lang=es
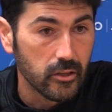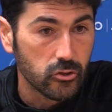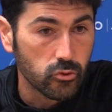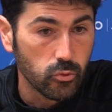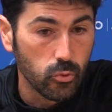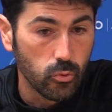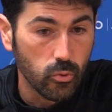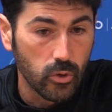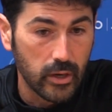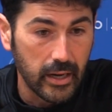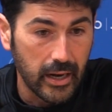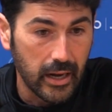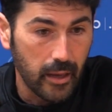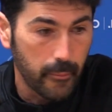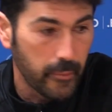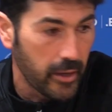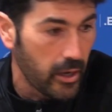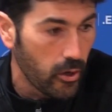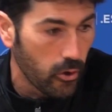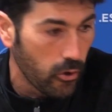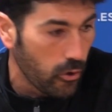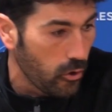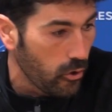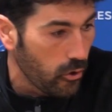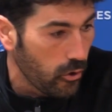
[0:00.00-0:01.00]
es un
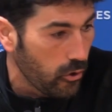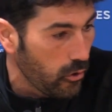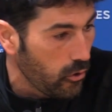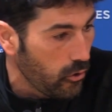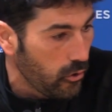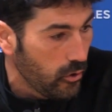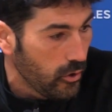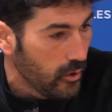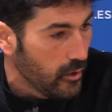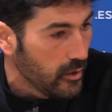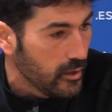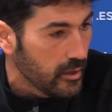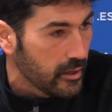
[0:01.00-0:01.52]
caramelo